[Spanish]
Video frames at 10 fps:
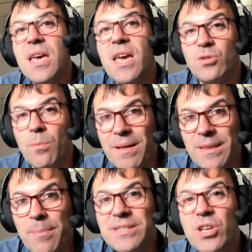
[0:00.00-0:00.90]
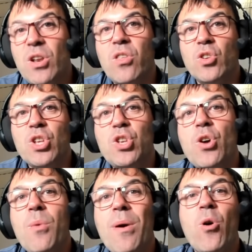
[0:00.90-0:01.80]
Es un plan de pensiones donde yo
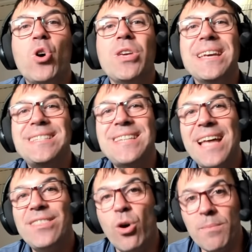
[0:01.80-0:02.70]
voy echando